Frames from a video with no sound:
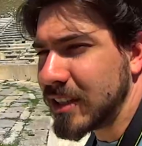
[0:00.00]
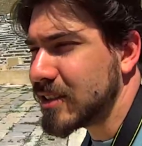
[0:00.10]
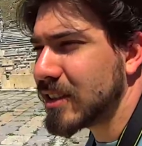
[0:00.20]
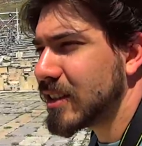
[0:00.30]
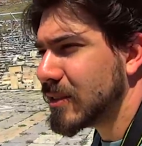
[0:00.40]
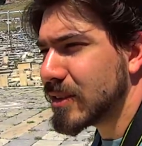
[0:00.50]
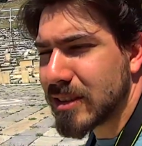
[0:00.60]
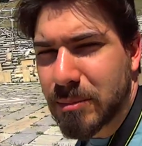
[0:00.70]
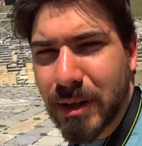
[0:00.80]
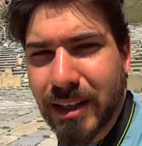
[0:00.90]
Essere da
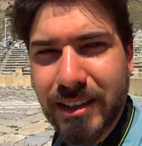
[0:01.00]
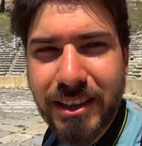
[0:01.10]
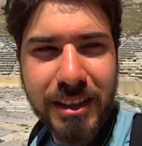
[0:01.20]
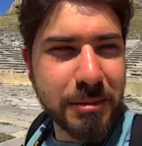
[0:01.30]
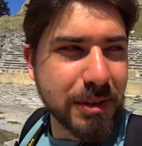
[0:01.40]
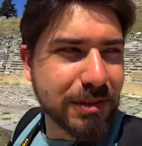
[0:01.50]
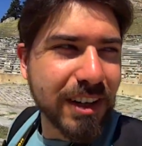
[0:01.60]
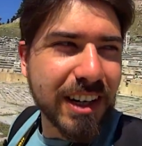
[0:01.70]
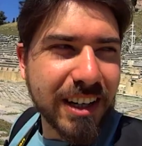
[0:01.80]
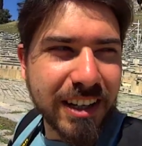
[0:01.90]
queste parti mi
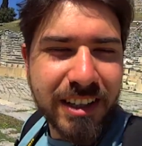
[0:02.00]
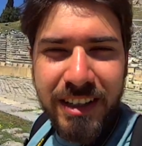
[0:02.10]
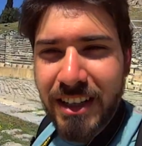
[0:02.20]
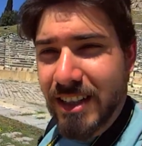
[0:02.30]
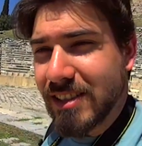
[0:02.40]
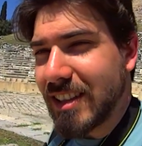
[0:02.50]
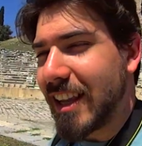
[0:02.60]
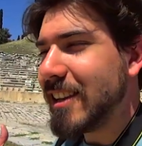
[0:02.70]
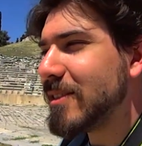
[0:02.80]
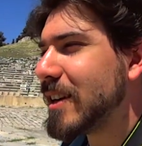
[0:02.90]
fa
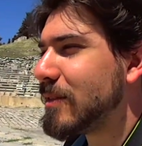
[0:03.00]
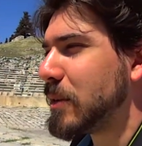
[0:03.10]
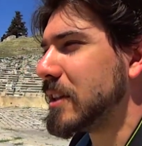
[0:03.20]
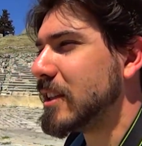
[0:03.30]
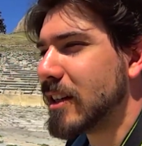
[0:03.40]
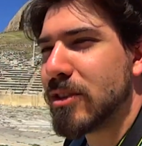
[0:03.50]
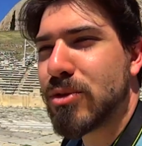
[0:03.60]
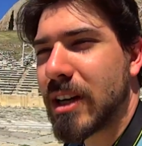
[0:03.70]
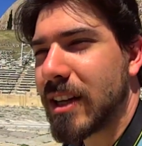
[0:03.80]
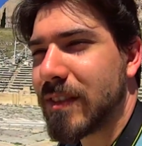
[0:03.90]
salire una voglia di
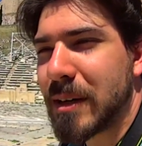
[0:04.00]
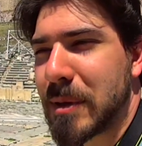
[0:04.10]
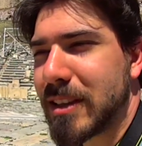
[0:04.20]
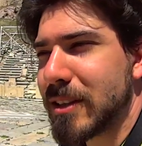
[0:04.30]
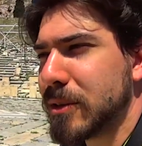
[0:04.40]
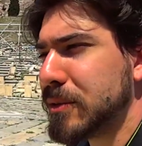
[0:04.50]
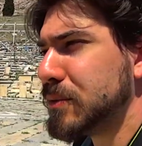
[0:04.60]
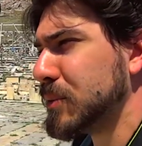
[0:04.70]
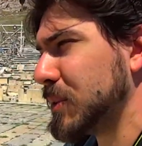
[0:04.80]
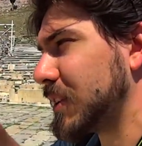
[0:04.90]
rigiocare veramente God
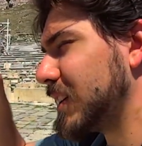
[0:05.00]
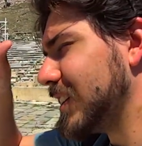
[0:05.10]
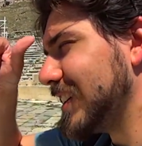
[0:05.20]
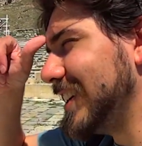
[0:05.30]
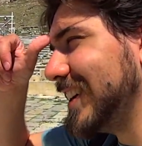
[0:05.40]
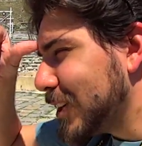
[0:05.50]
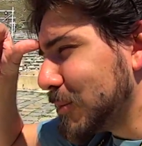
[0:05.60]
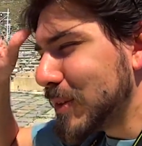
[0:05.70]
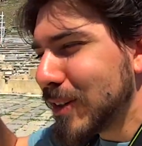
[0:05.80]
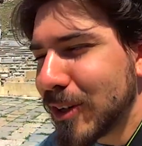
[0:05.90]
of War eh,
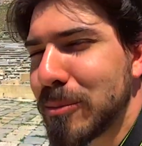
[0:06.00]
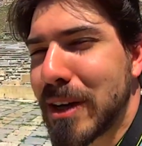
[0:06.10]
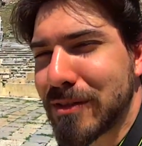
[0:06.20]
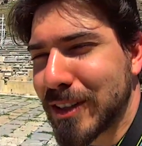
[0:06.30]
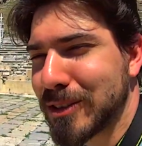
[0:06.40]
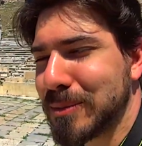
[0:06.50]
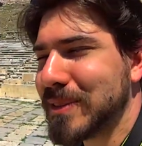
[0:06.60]
come non l'ho mai fatto